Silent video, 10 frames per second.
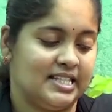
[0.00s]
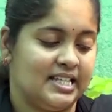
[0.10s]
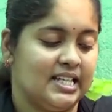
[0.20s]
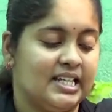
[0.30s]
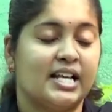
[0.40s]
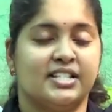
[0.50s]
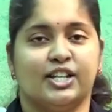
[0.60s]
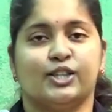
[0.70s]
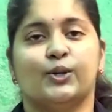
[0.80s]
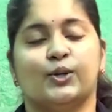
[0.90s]
ఇది నా
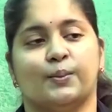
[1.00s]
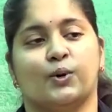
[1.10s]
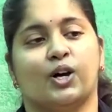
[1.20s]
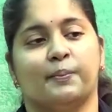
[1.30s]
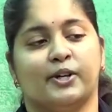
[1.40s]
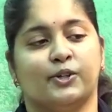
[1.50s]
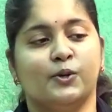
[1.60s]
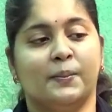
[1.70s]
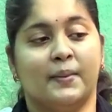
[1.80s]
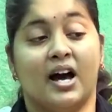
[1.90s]
చేతిలో ఉన్న మొక్క
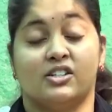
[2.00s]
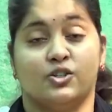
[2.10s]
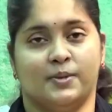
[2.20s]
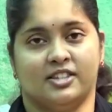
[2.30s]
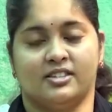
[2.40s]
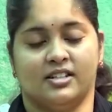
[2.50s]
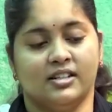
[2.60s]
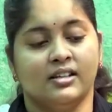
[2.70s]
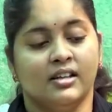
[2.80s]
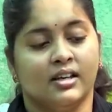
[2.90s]
పేరు
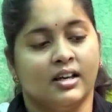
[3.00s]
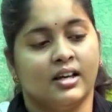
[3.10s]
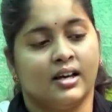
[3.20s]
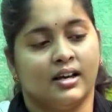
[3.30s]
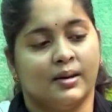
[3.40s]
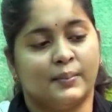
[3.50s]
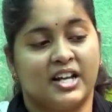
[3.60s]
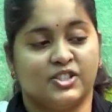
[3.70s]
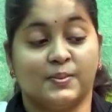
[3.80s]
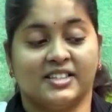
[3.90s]
మాచిపత్రి
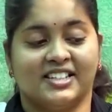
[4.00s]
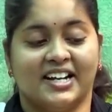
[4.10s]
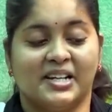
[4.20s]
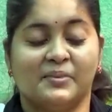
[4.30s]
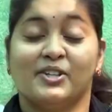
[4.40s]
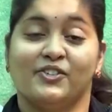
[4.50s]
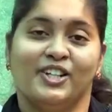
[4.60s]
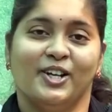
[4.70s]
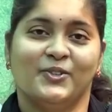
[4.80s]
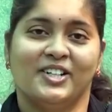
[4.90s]
మాచిపత్రి అంటే మీరు
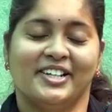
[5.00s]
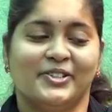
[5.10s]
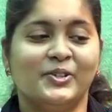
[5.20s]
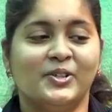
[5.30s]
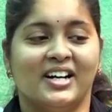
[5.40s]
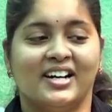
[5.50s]
వినే ఉంటారు